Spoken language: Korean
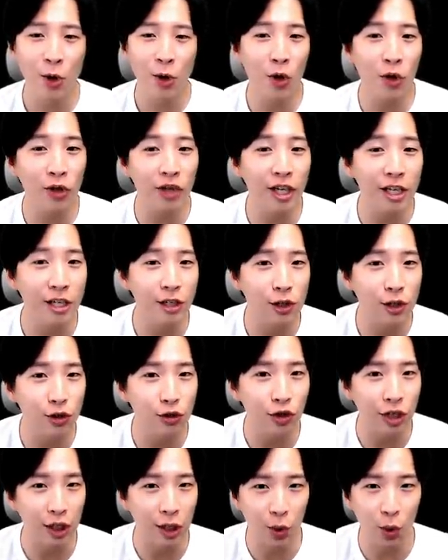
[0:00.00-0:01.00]
효력이 있을
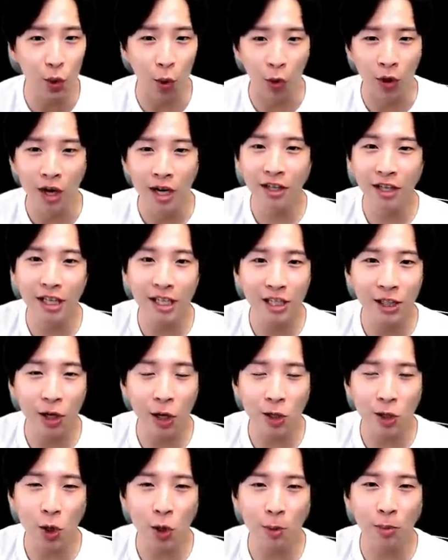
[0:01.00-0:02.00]
수 있도록
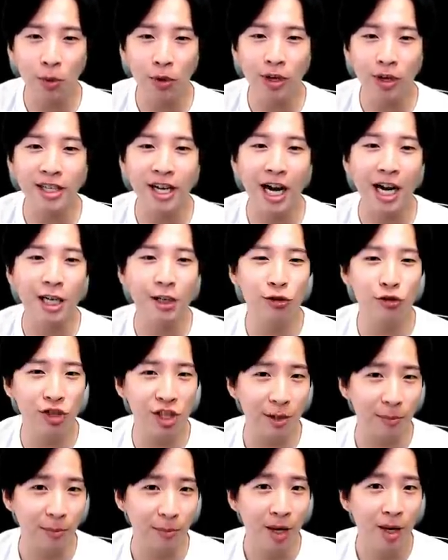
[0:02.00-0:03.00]
디지털 정보를 잘
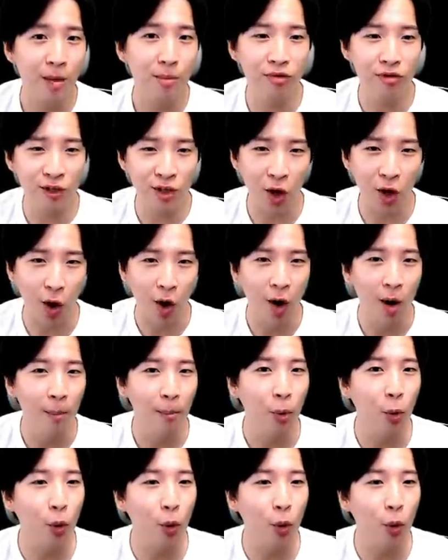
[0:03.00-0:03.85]
수집, 분석,